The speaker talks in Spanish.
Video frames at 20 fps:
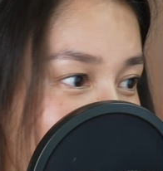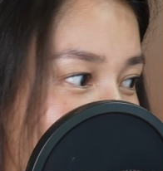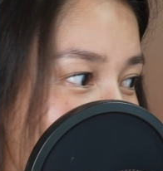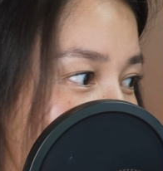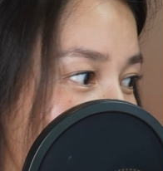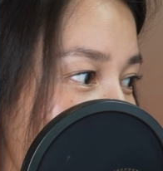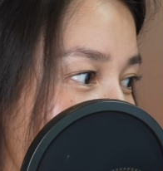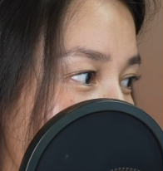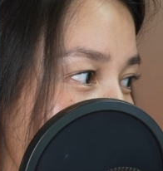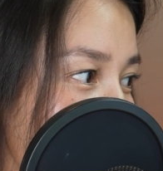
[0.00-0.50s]
va a
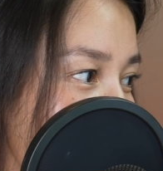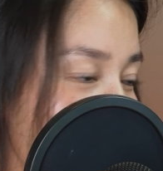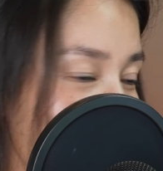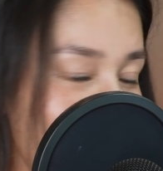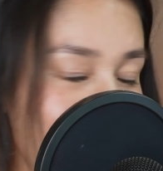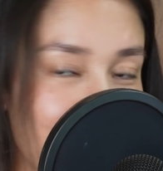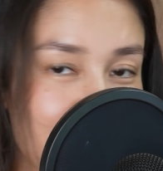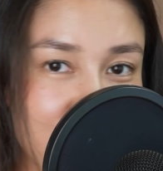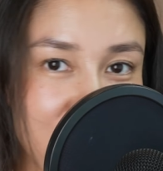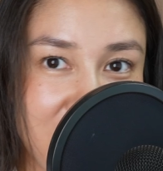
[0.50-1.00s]
haber en tu
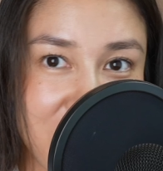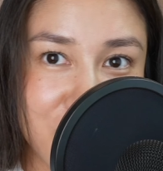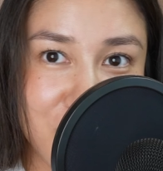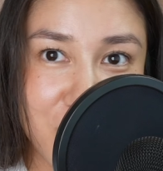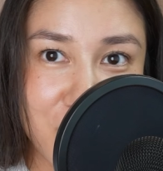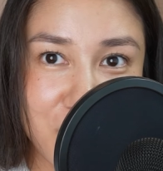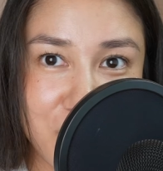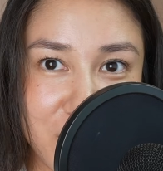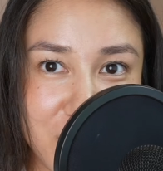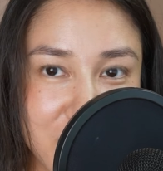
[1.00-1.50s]
ciudad,
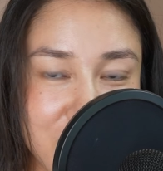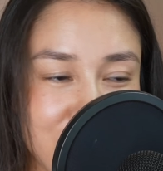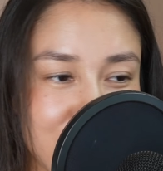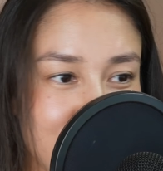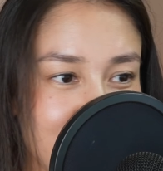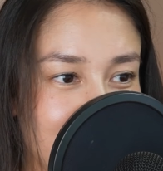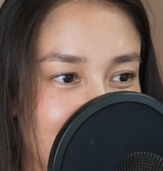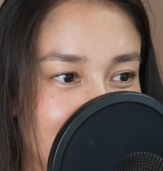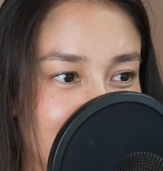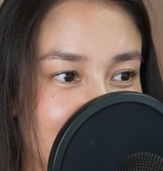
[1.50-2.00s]
va a haber en
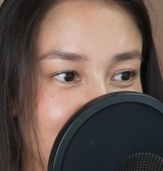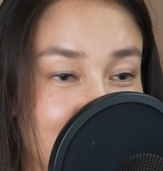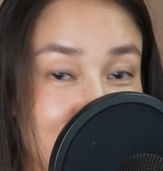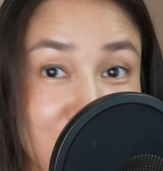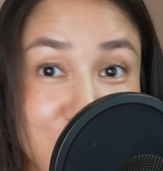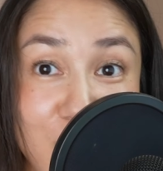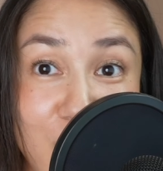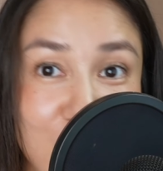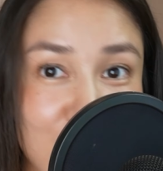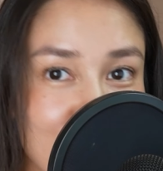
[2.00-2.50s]

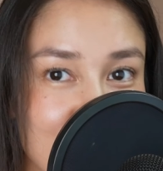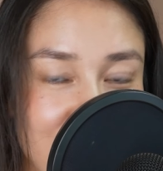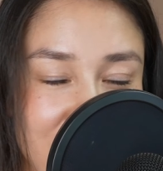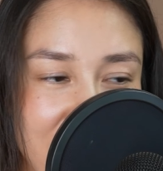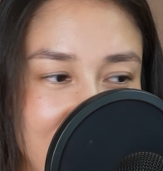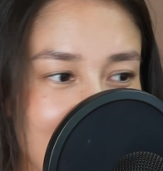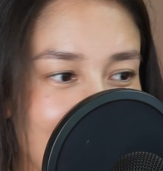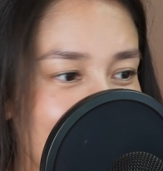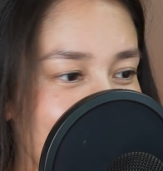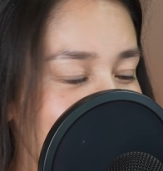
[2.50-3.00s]
todos
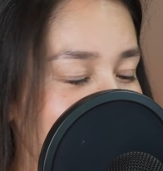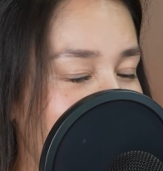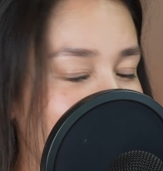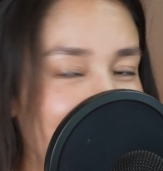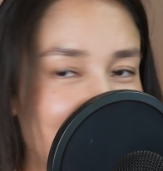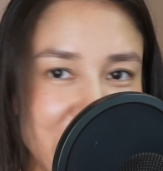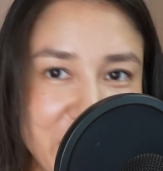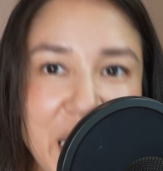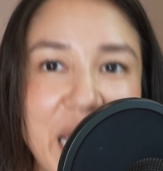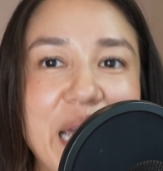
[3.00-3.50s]
lados,
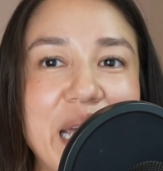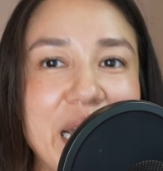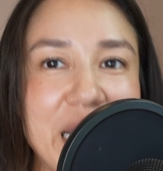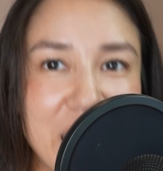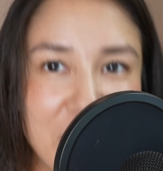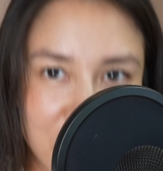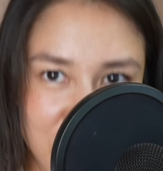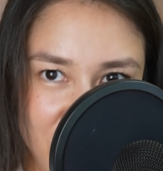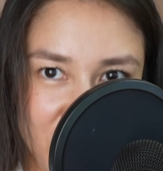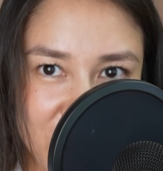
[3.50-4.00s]
hasta en
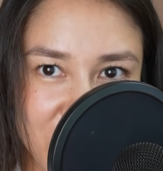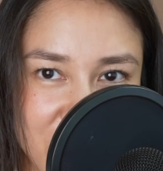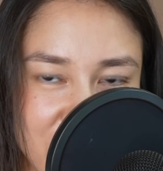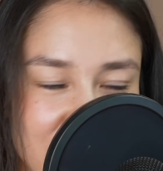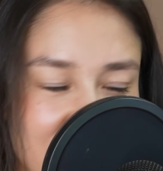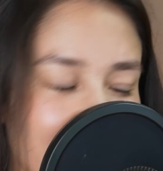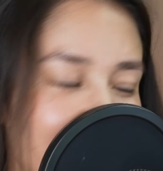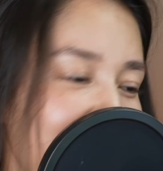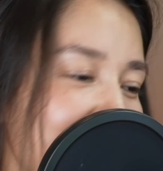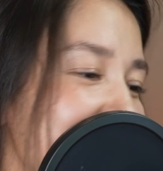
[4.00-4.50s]
Japón,
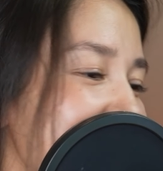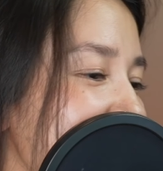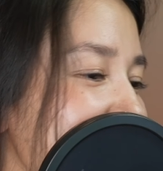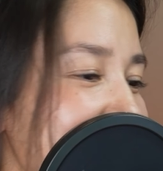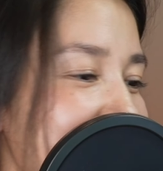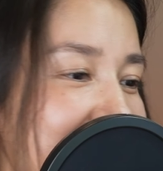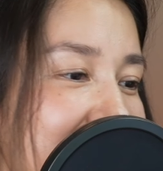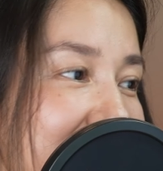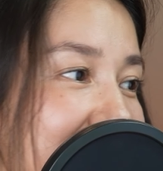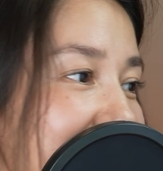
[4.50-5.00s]
¿tú crees?
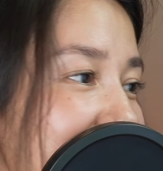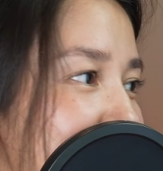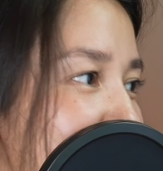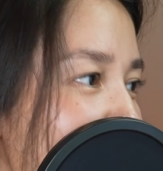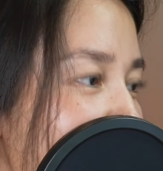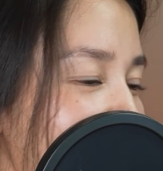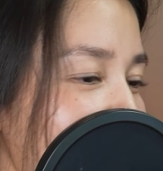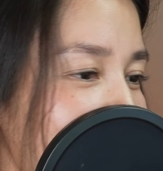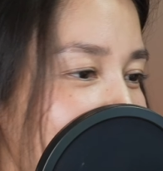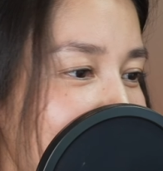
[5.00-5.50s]
Hasta en
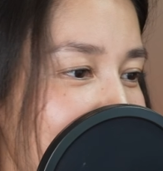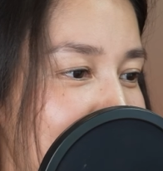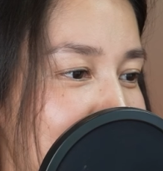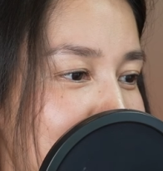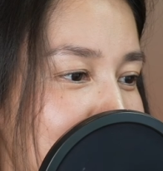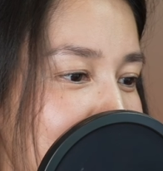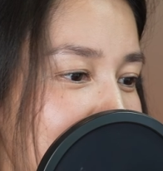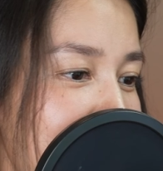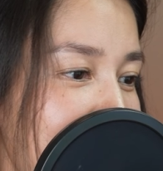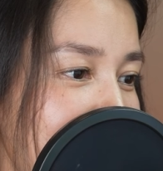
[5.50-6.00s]
Japón que
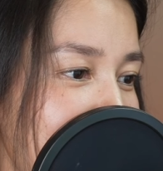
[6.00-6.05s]
pues ya